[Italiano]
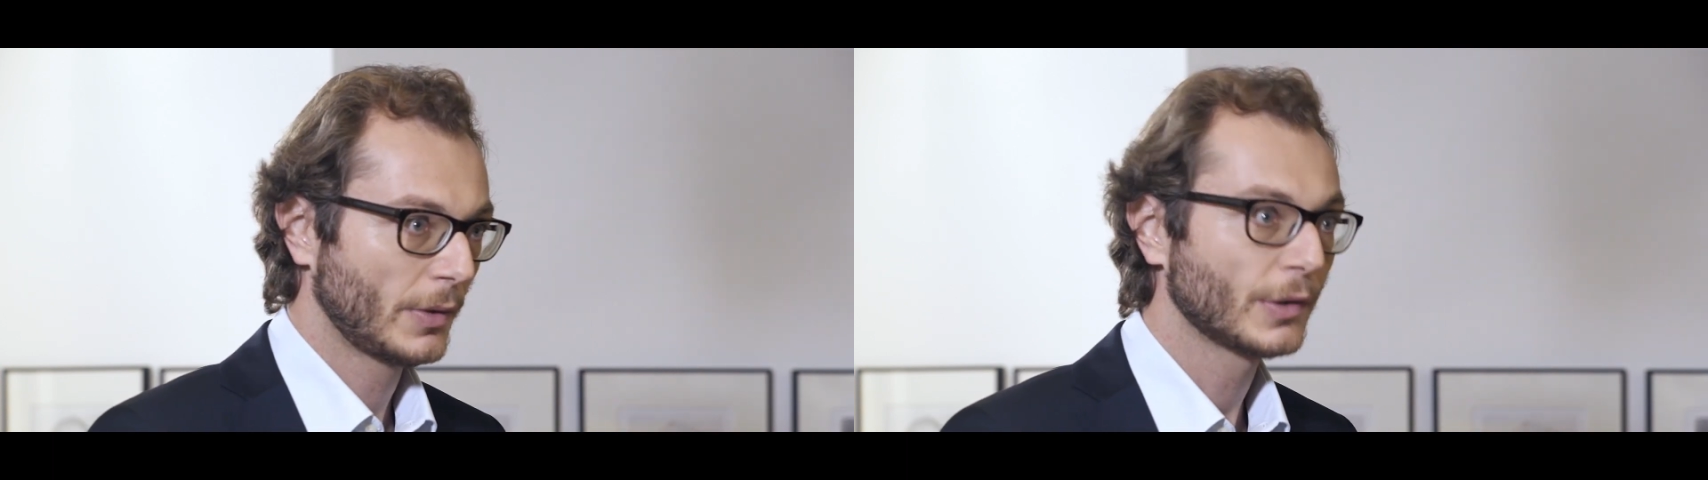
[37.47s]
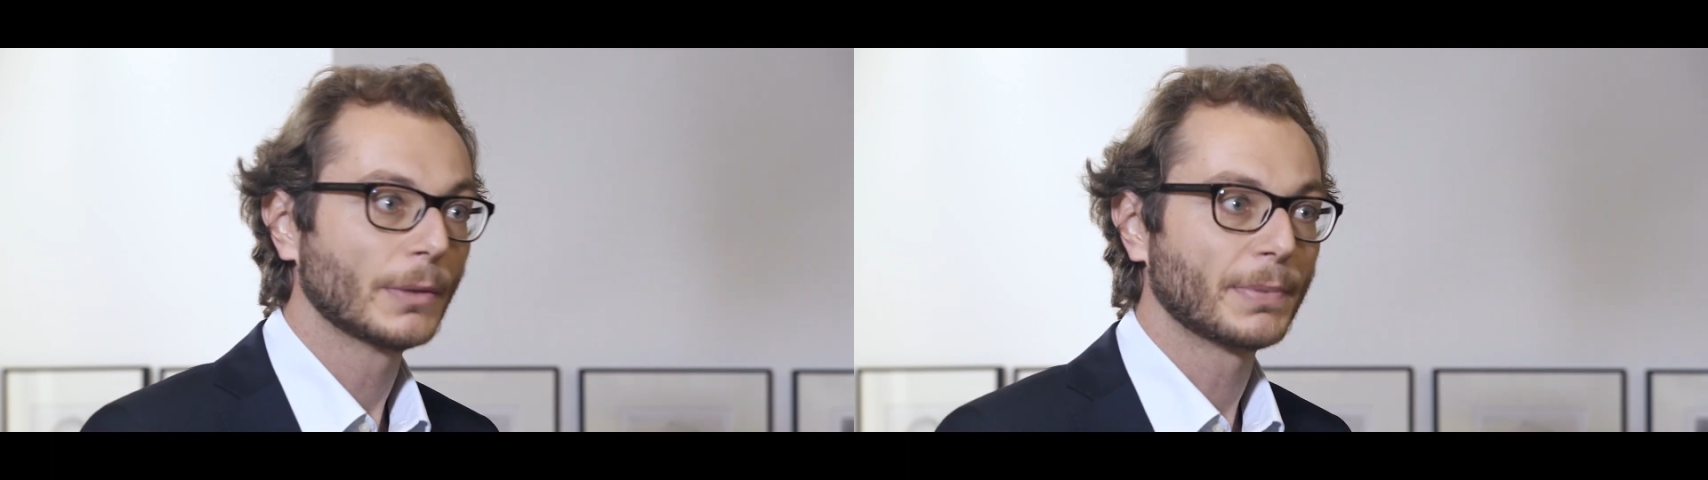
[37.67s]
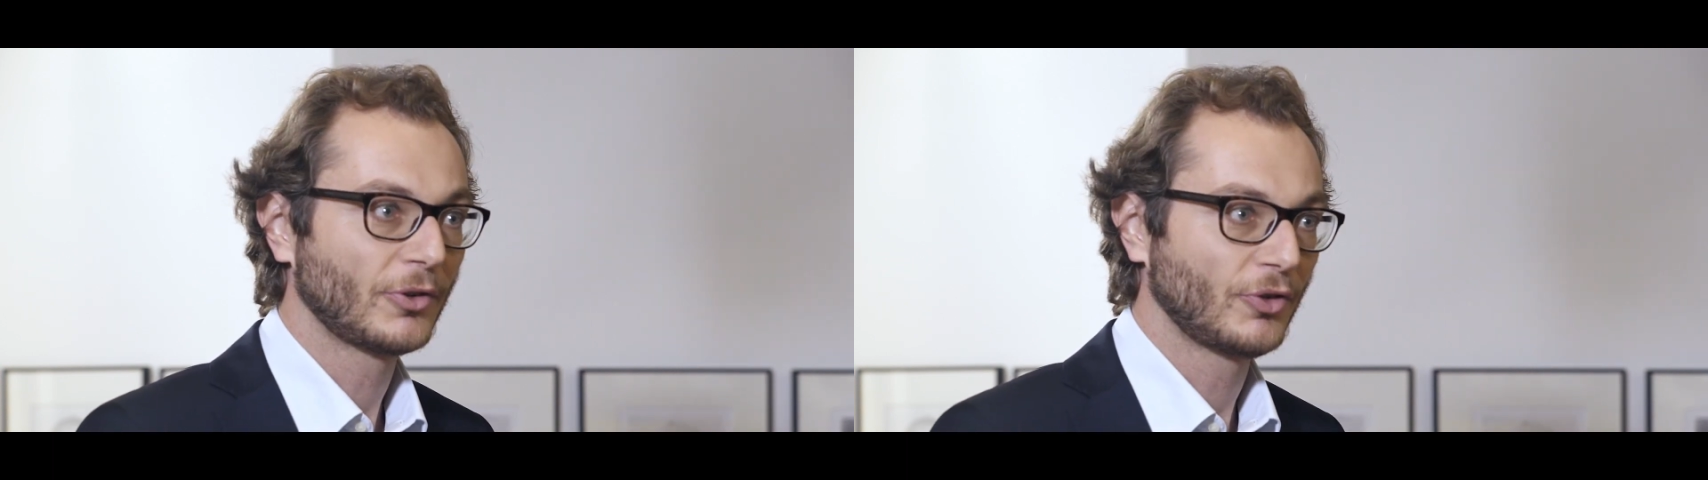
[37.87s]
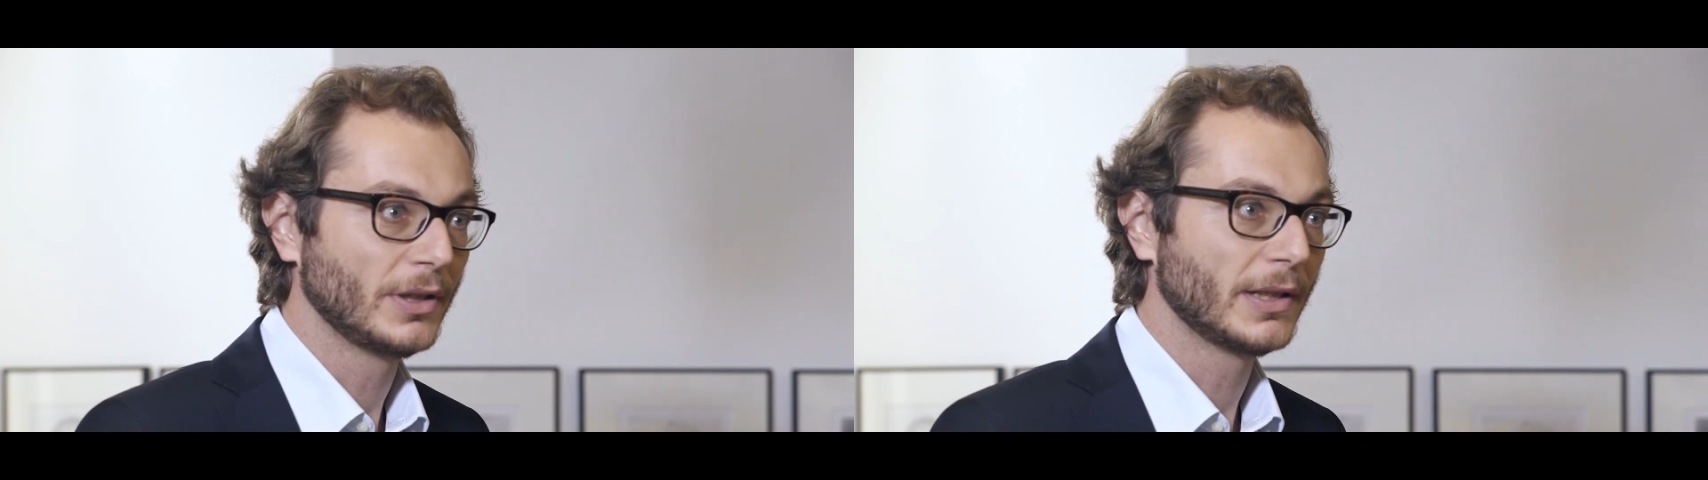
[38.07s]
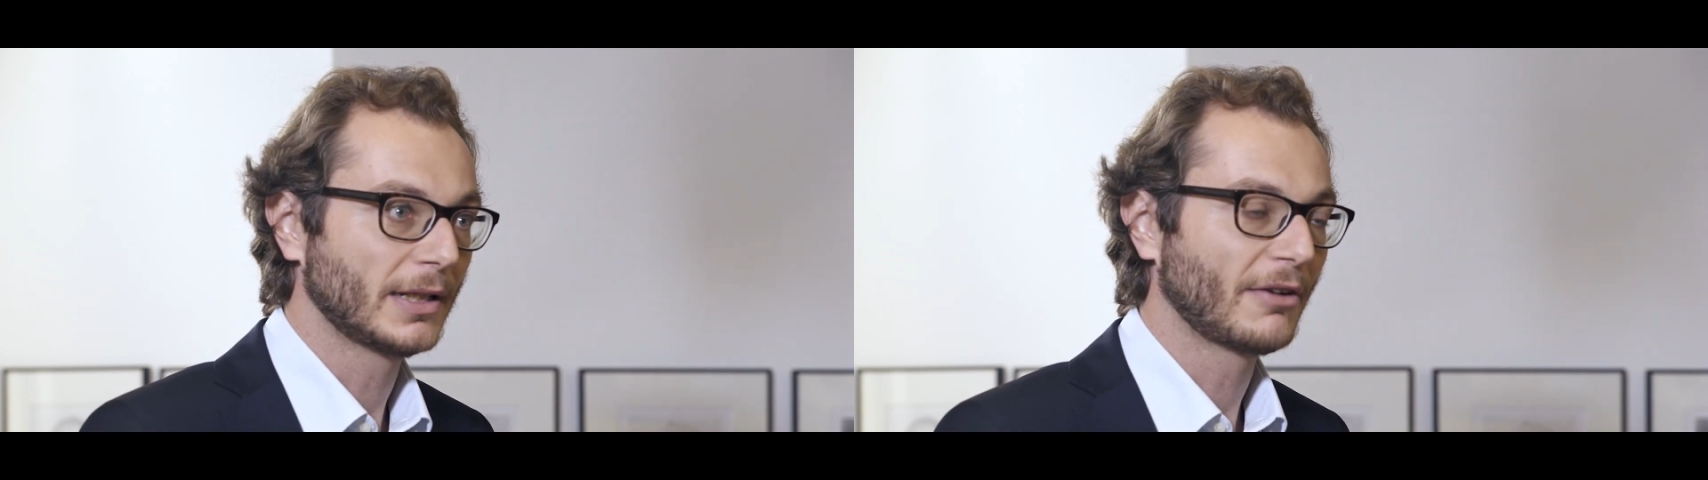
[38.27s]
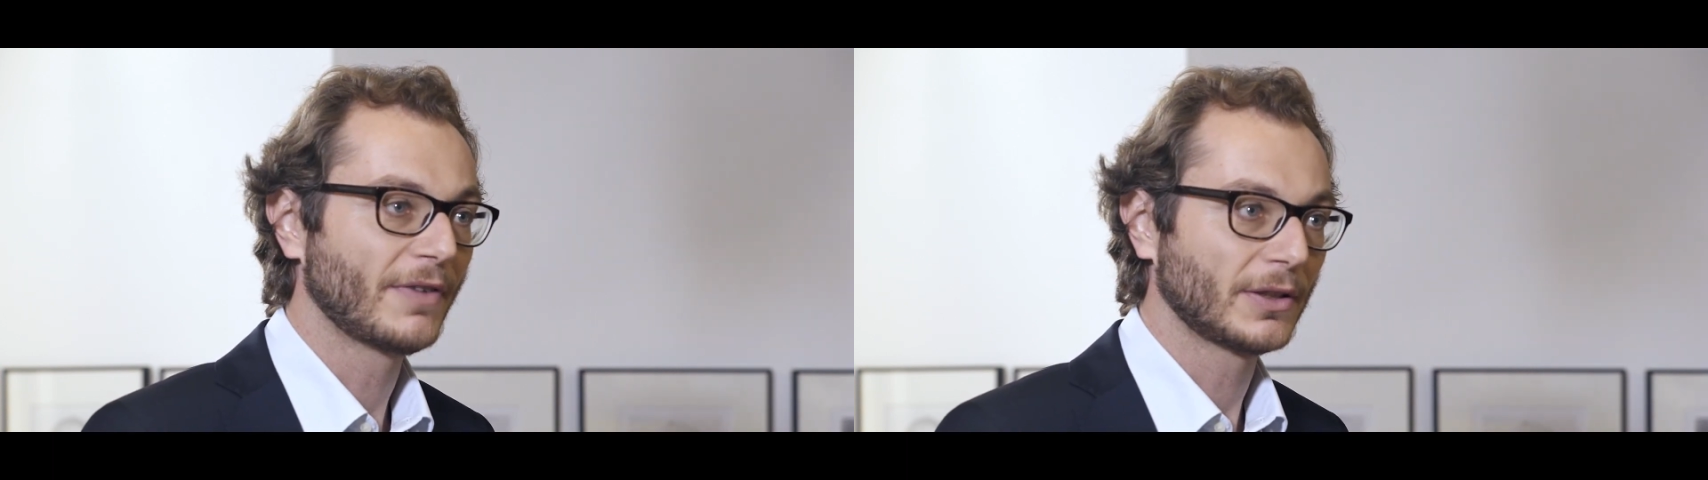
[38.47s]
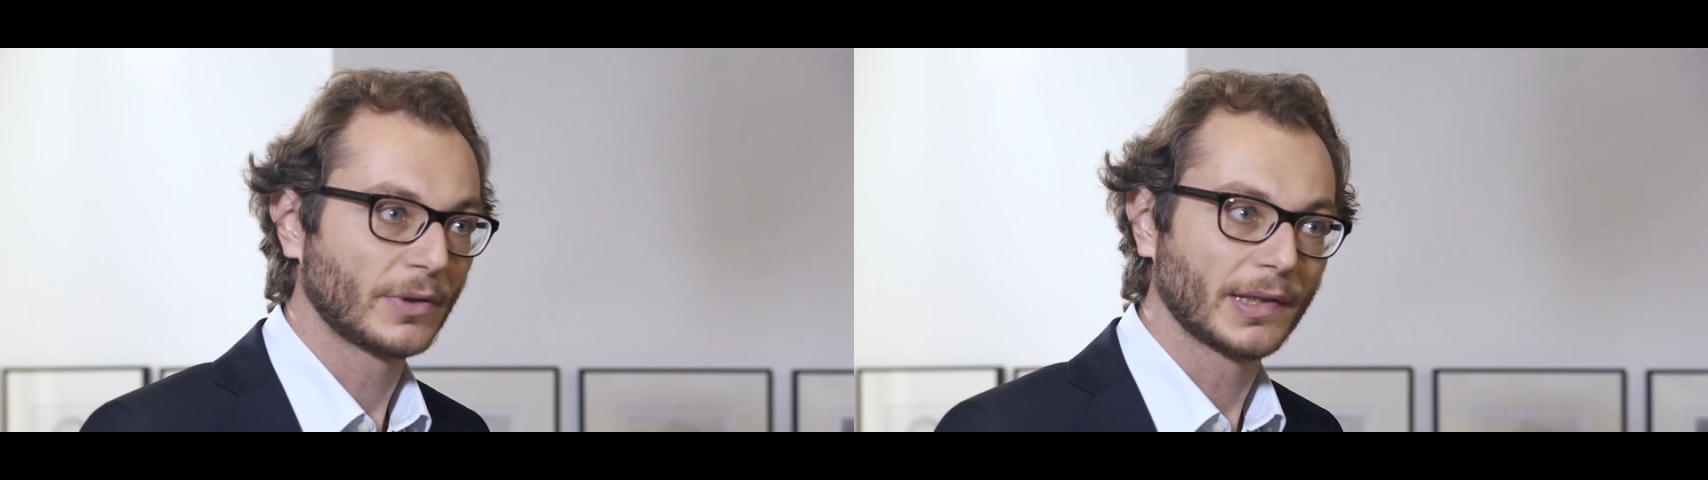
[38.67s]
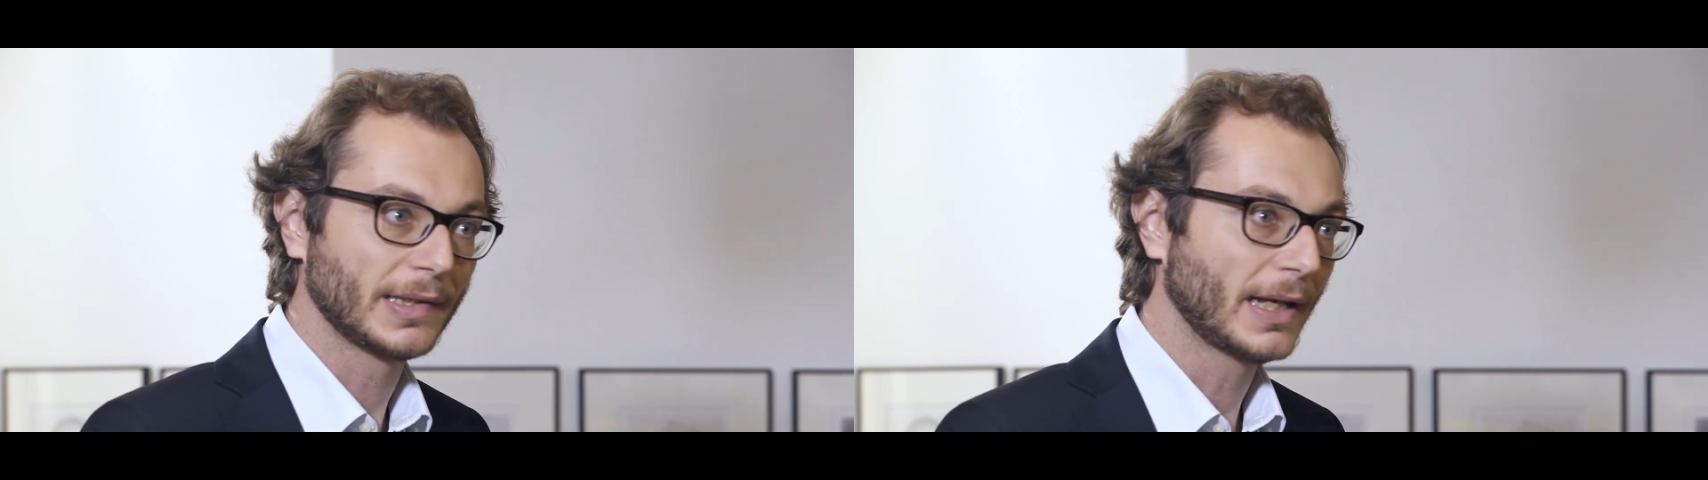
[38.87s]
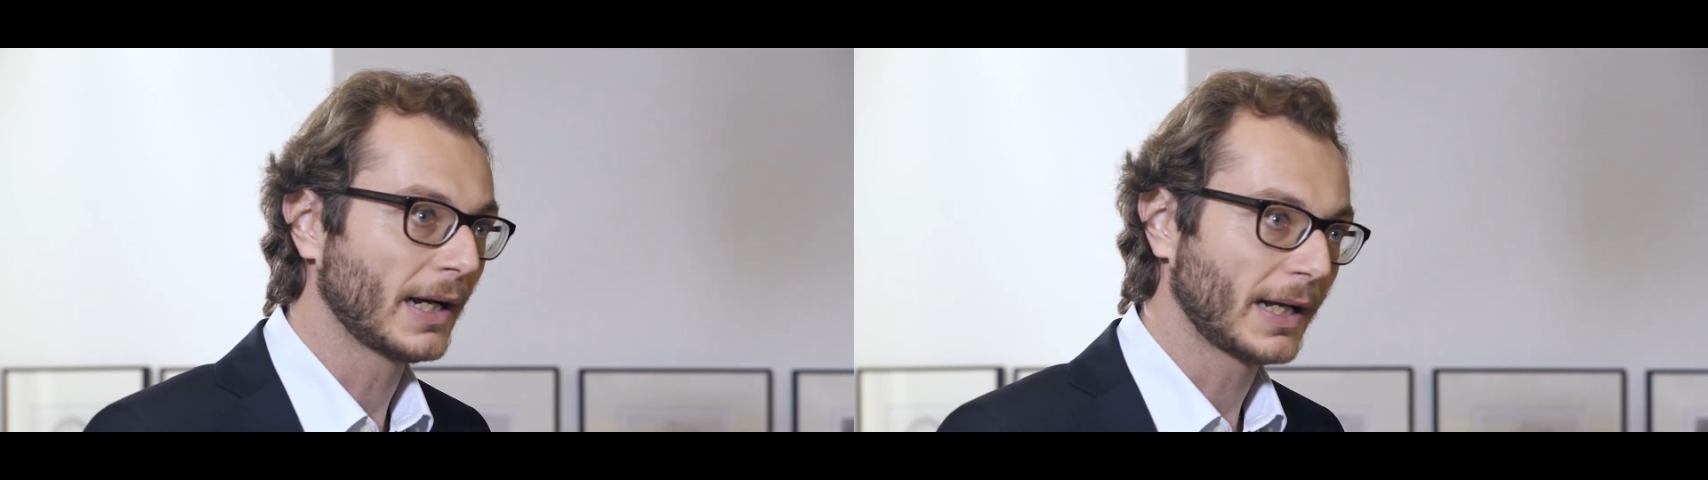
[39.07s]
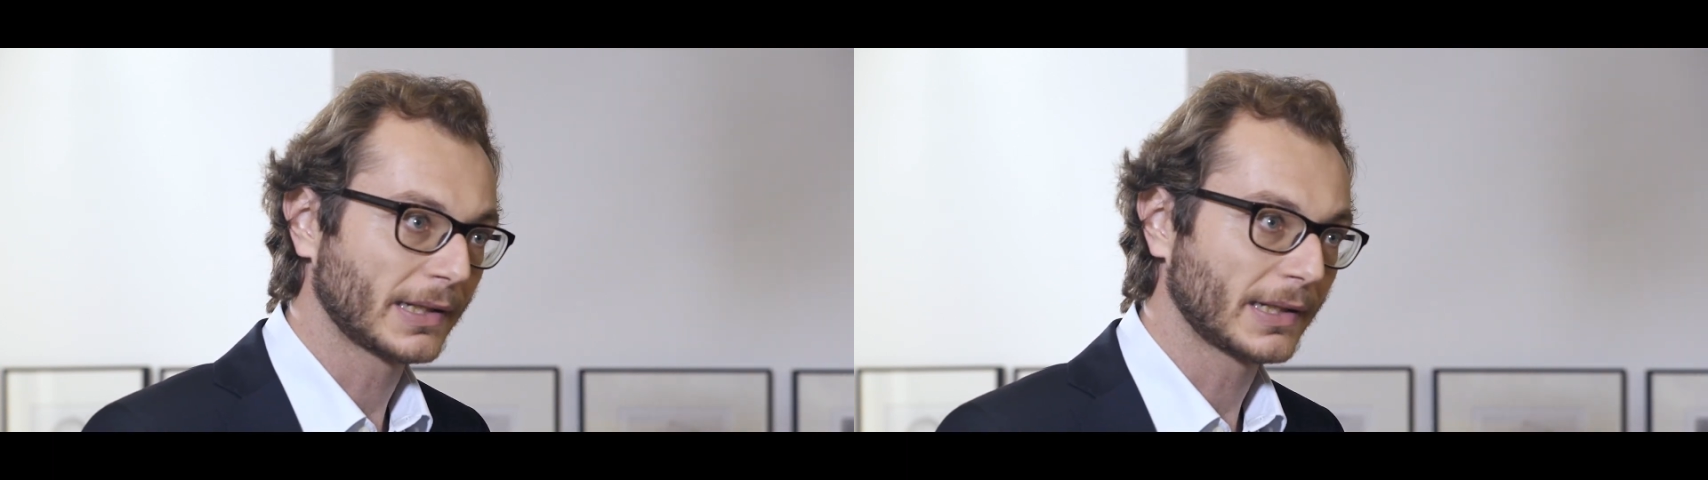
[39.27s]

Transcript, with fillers: Questo a prescindere dal fatto che sia